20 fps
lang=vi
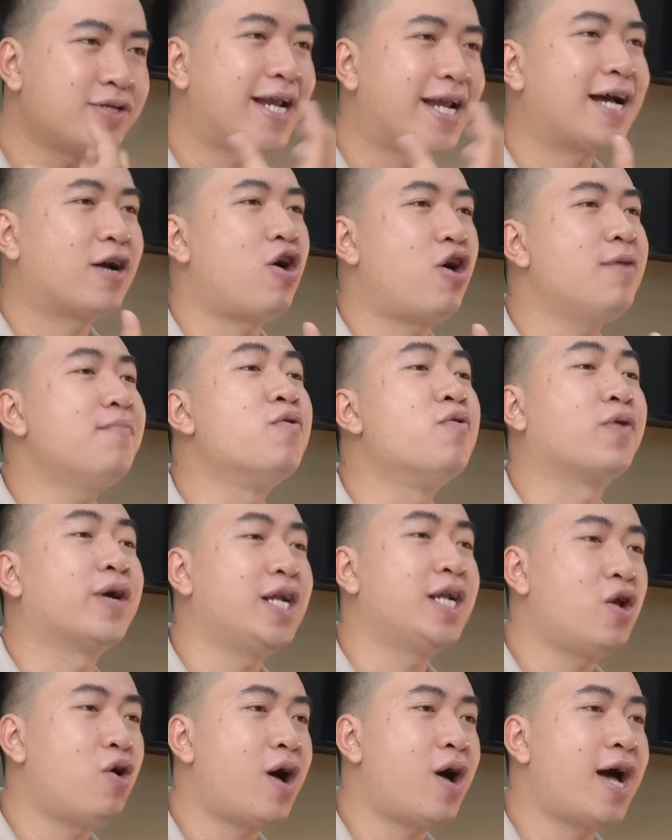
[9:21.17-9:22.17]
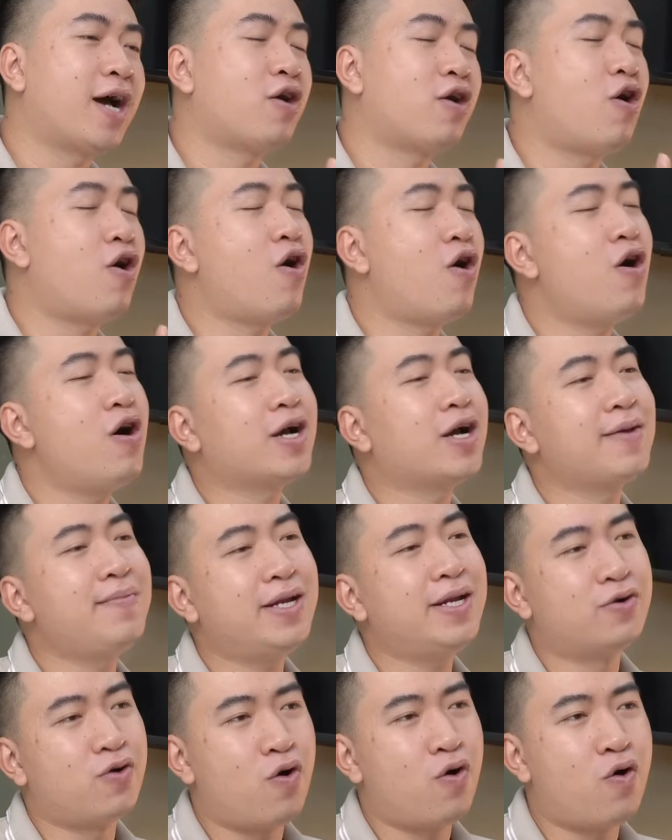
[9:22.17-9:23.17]
Chúng ta đang có một cái loa có
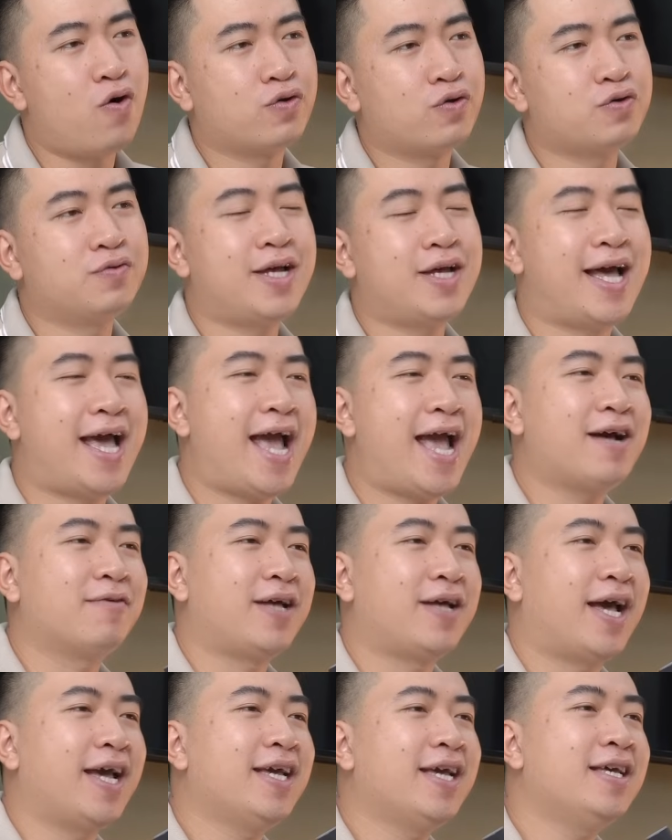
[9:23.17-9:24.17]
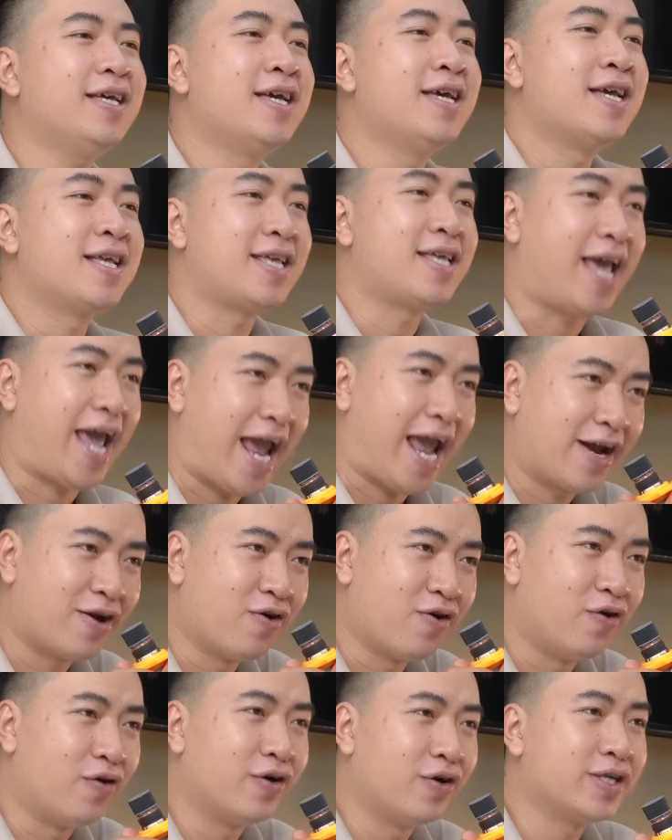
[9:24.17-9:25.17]
cái micro chúng ta hát ở thấy
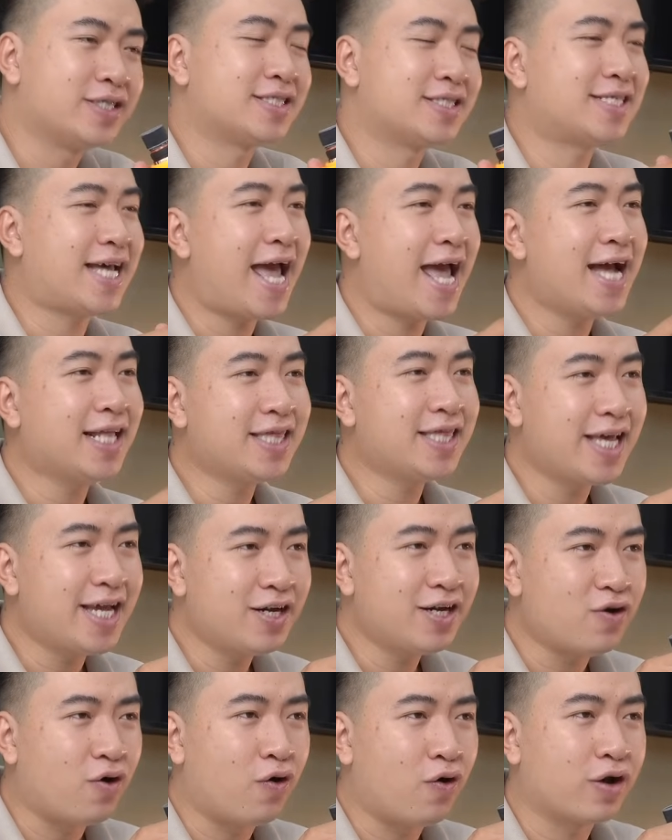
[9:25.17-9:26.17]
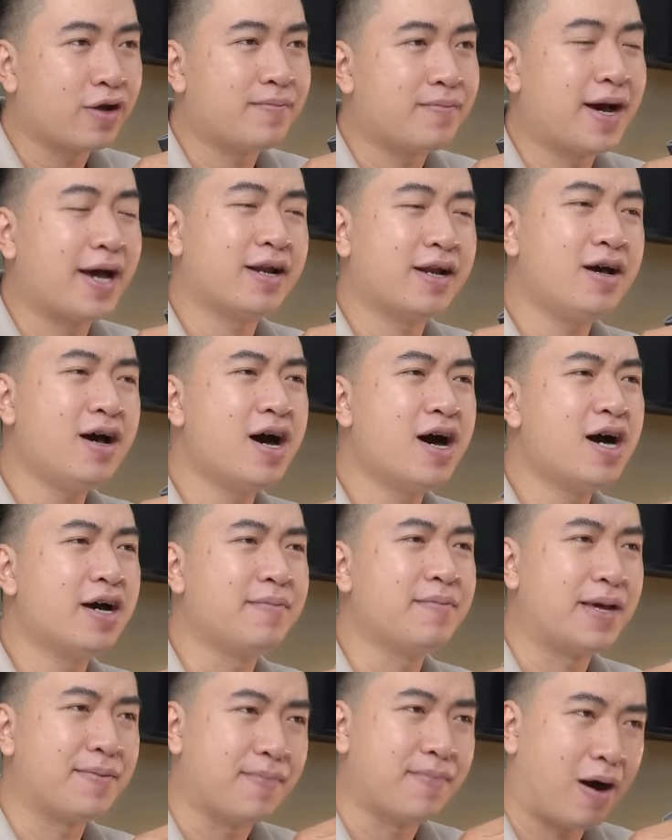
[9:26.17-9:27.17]
nhẹ rồi, sáng tiếng rồi mà nó
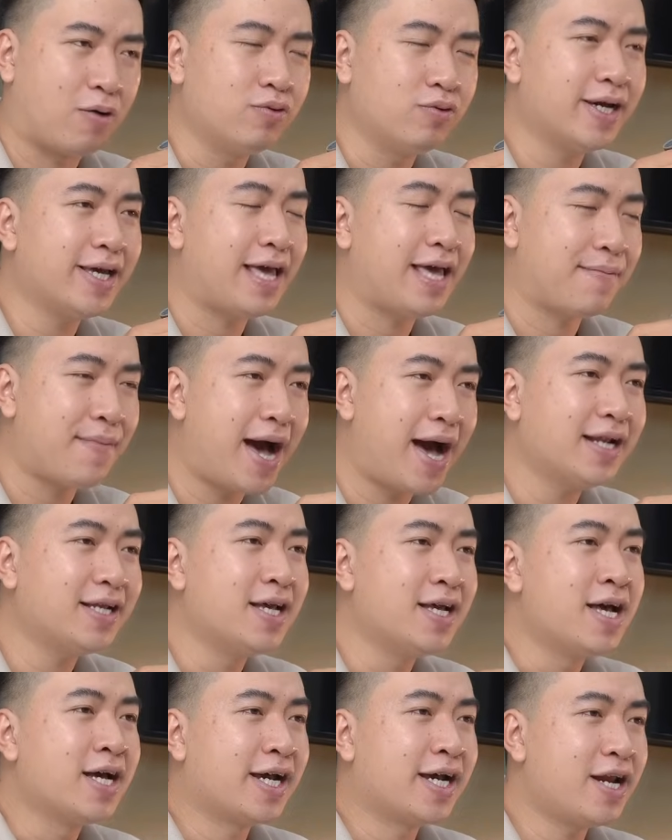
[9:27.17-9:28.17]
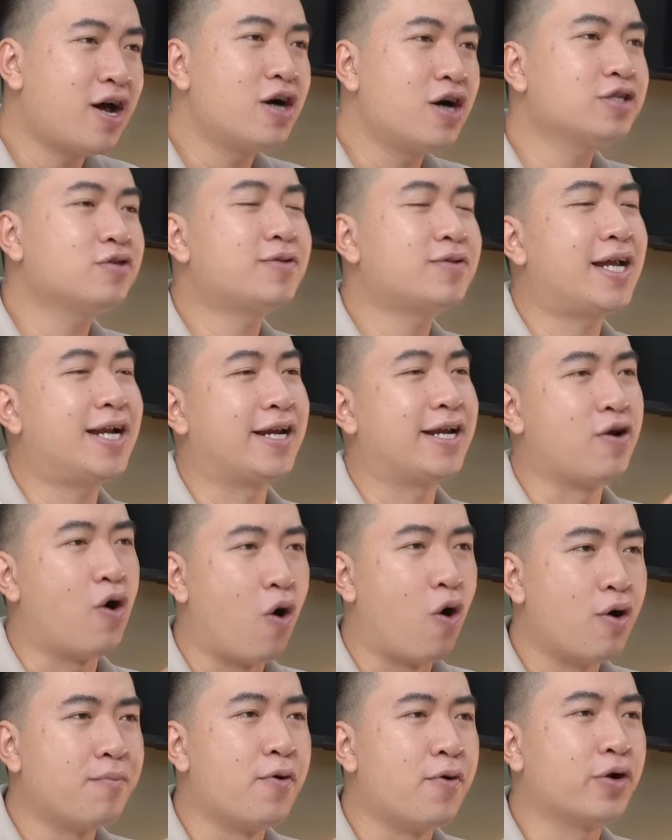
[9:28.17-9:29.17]
hơi bị mỏng cái dãy bass, khi đó chúng ta lại
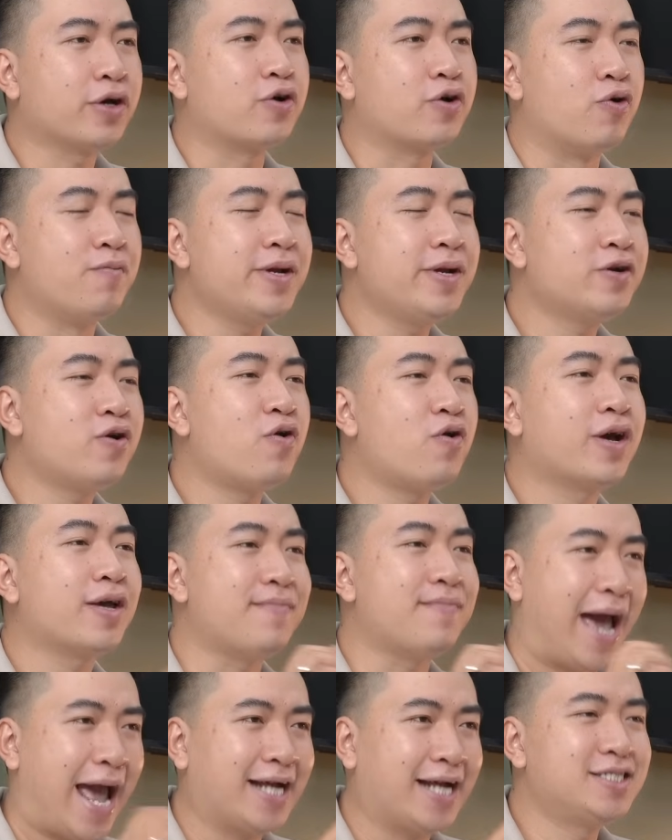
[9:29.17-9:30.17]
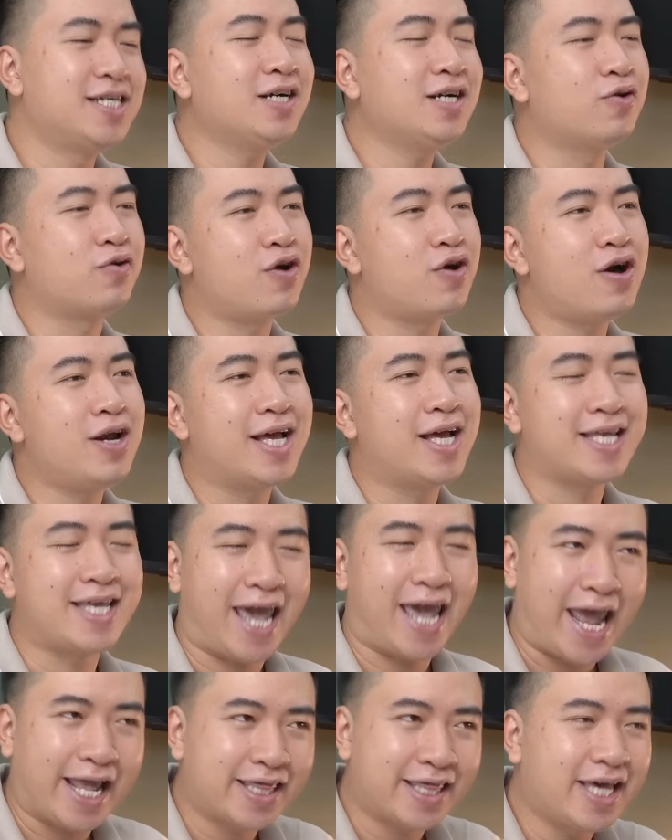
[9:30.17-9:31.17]
độ một cái củ micro cái bản chất của nó là
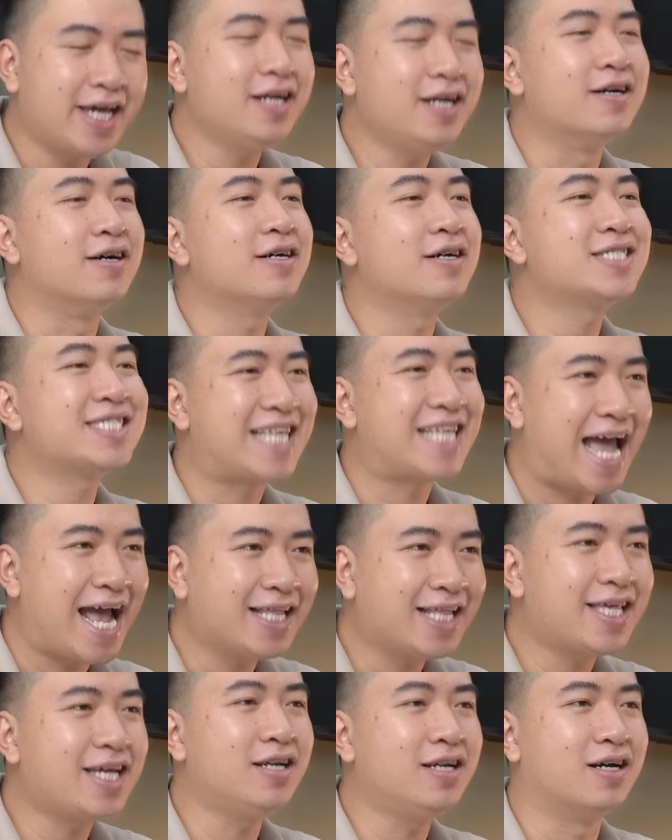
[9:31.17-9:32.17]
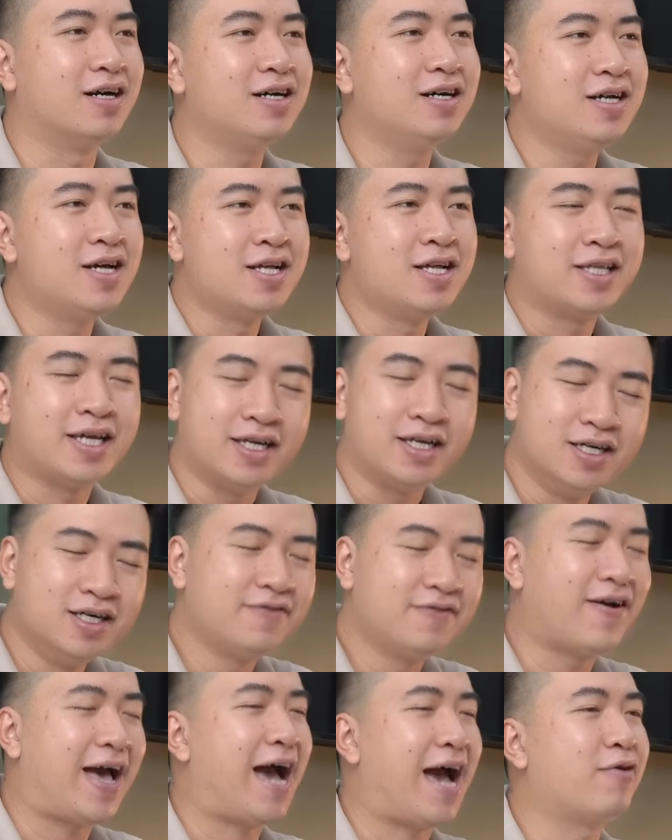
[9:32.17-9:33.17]
nhẹ tiếng nữa, sáng tiếng nữa thì
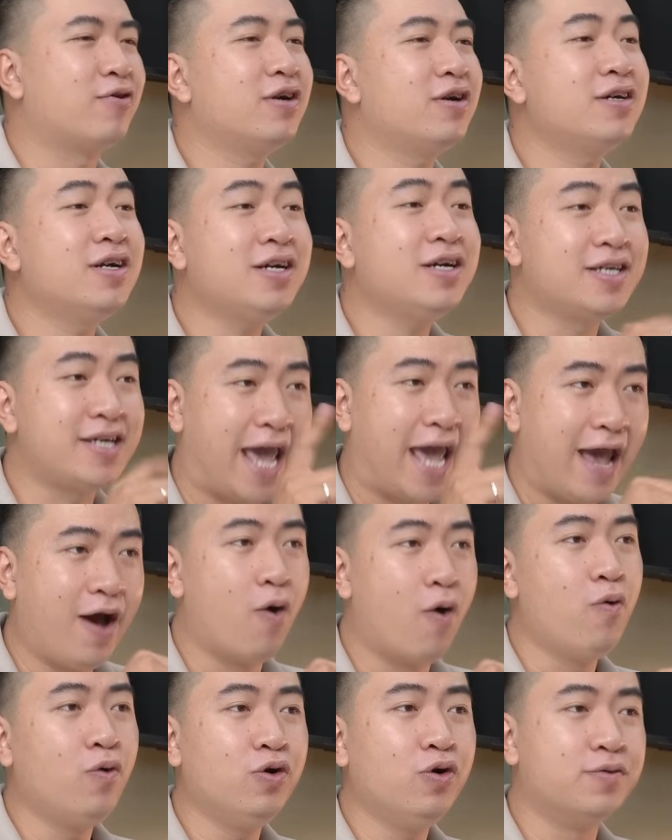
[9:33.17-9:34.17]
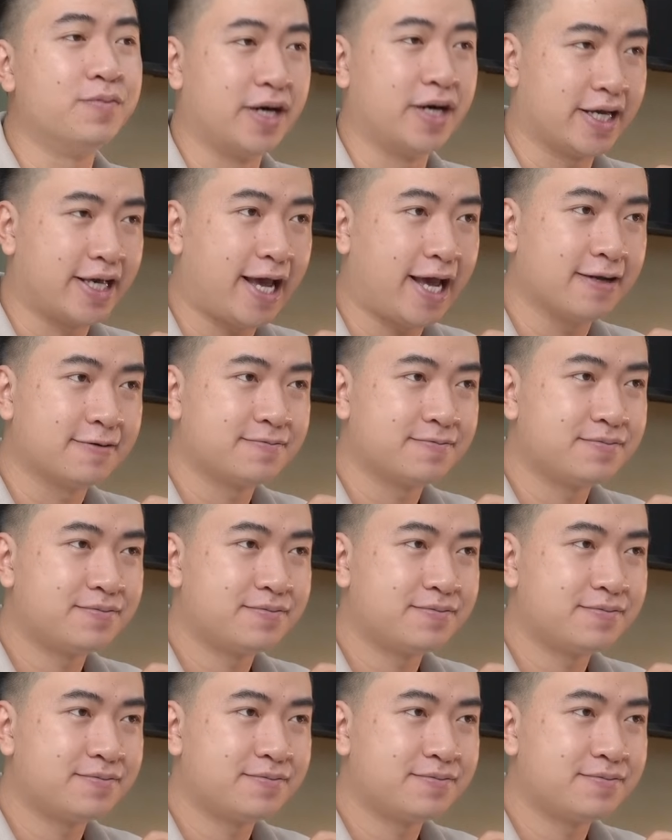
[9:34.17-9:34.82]
đưa vào nó rất dễ hú luôn mọi nha.